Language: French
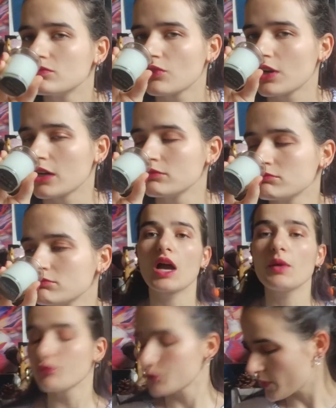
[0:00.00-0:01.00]
Voilà.
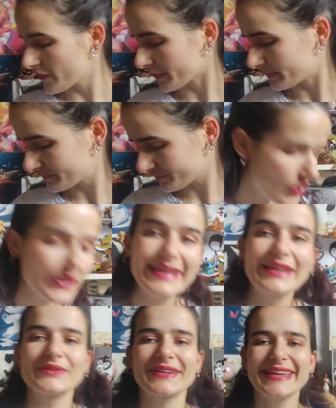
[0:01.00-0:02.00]
Hop, suivant. Le
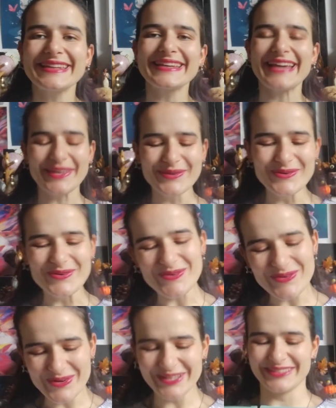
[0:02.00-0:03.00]
calendrier des
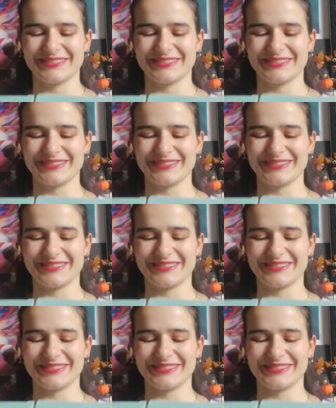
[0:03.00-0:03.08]
cailloux.